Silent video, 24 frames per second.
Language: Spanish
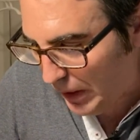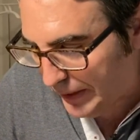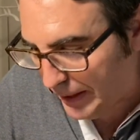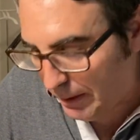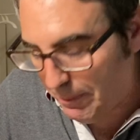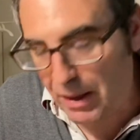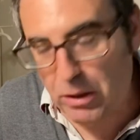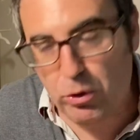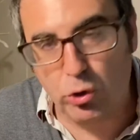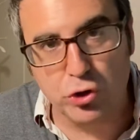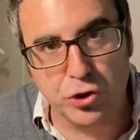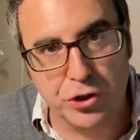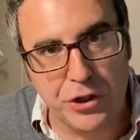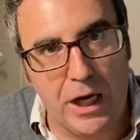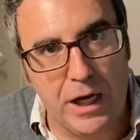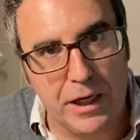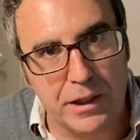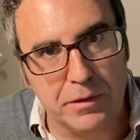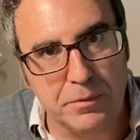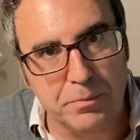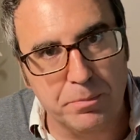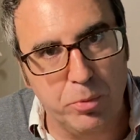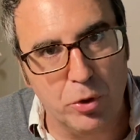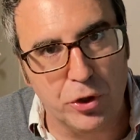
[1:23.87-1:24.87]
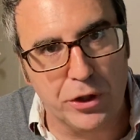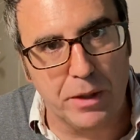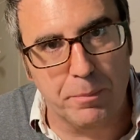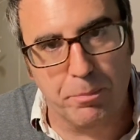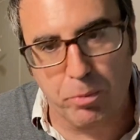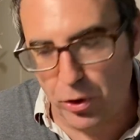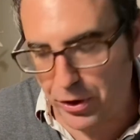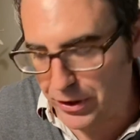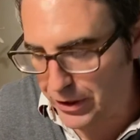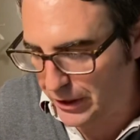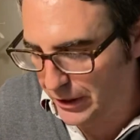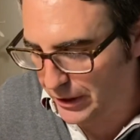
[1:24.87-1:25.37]
va a costar, porque
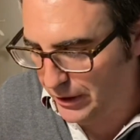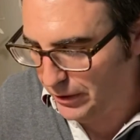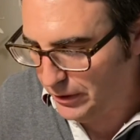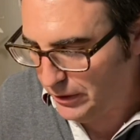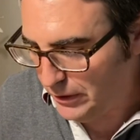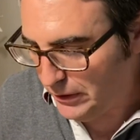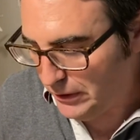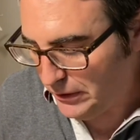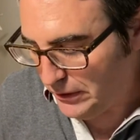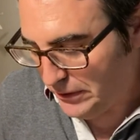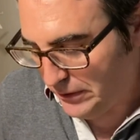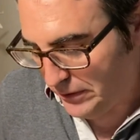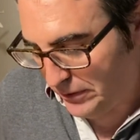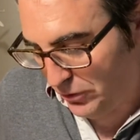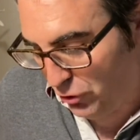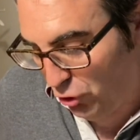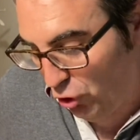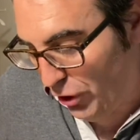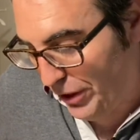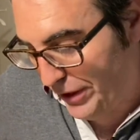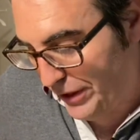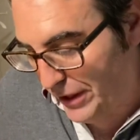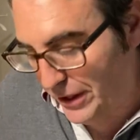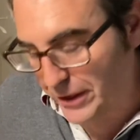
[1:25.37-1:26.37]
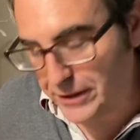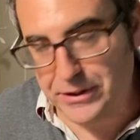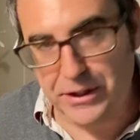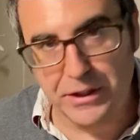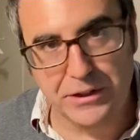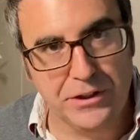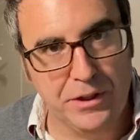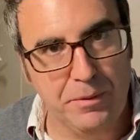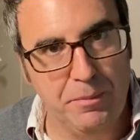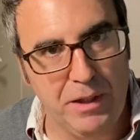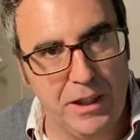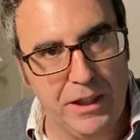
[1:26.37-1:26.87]
puede no herir
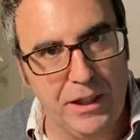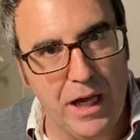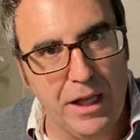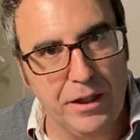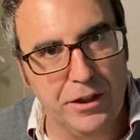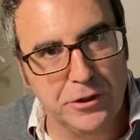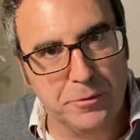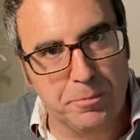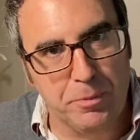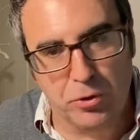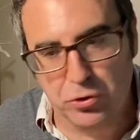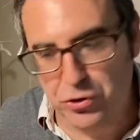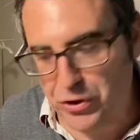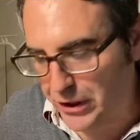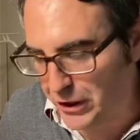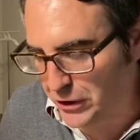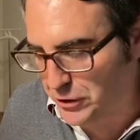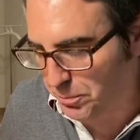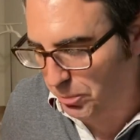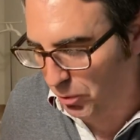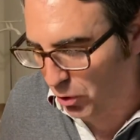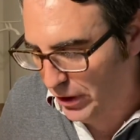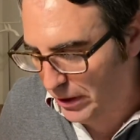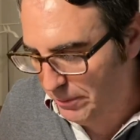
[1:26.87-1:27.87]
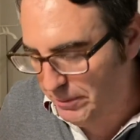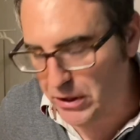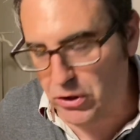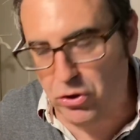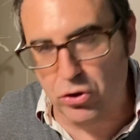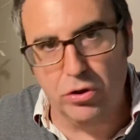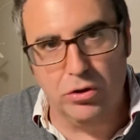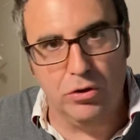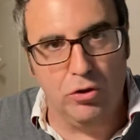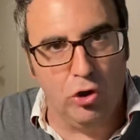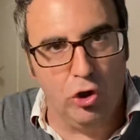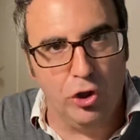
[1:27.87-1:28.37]
sensibilidades, pero sí que es
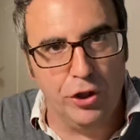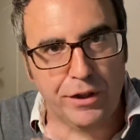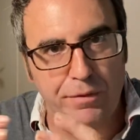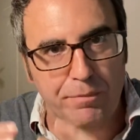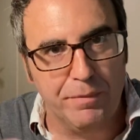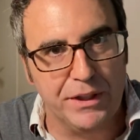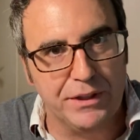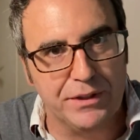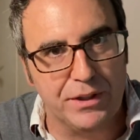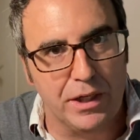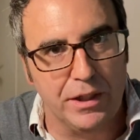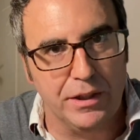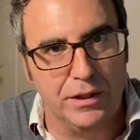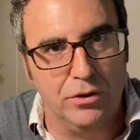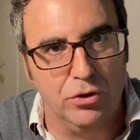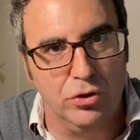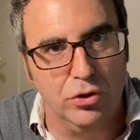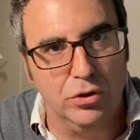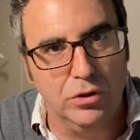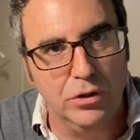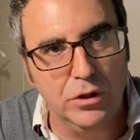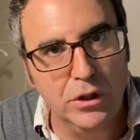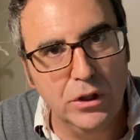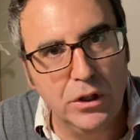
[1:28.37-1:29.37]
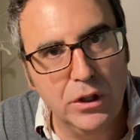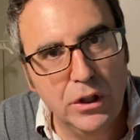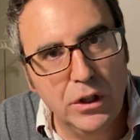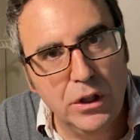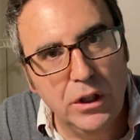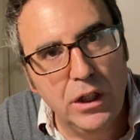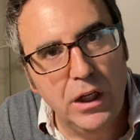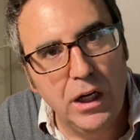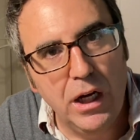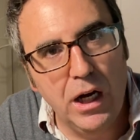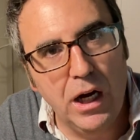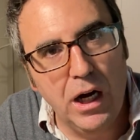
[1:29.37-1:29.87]
polémico, hoy me he traído
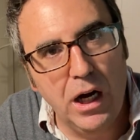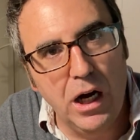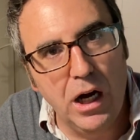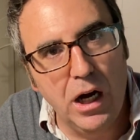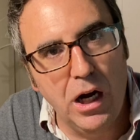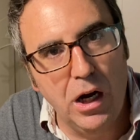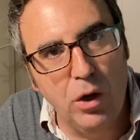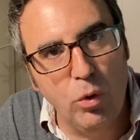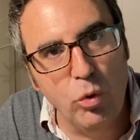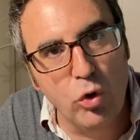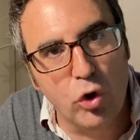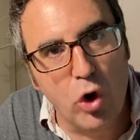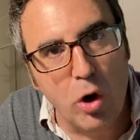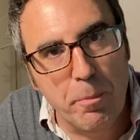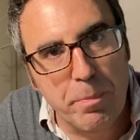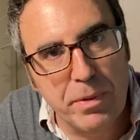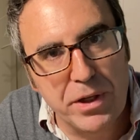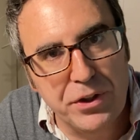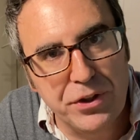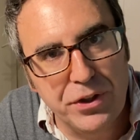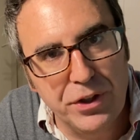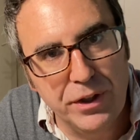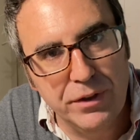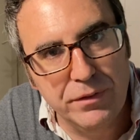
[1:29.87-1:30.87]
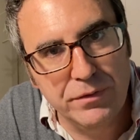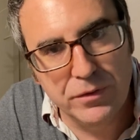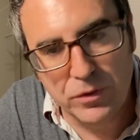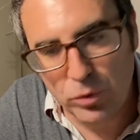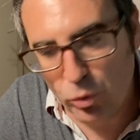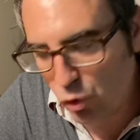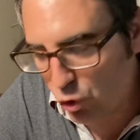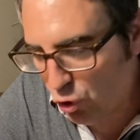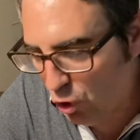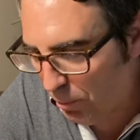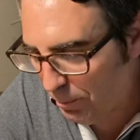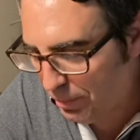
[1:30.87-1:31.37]
a un cómplice,
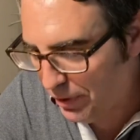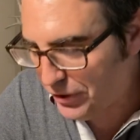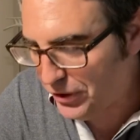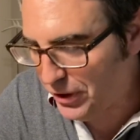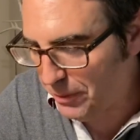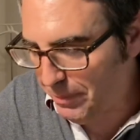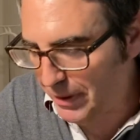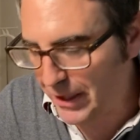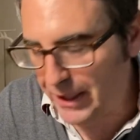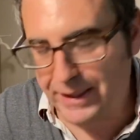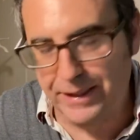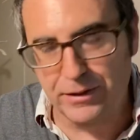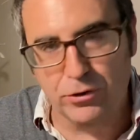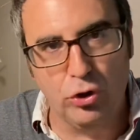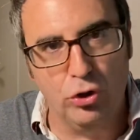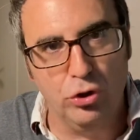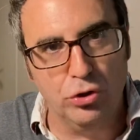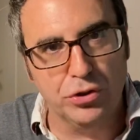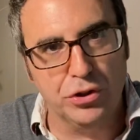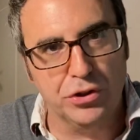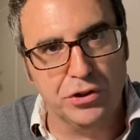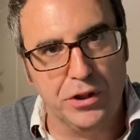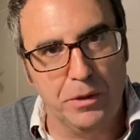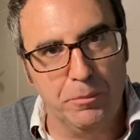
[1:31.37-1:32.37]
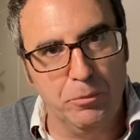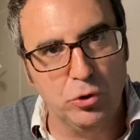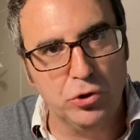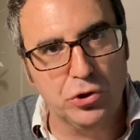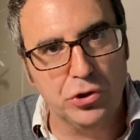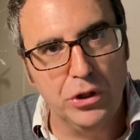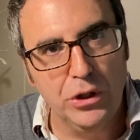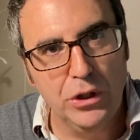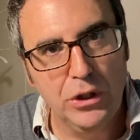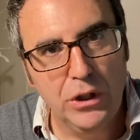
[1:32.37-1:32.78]
un cómplice para que todos estemos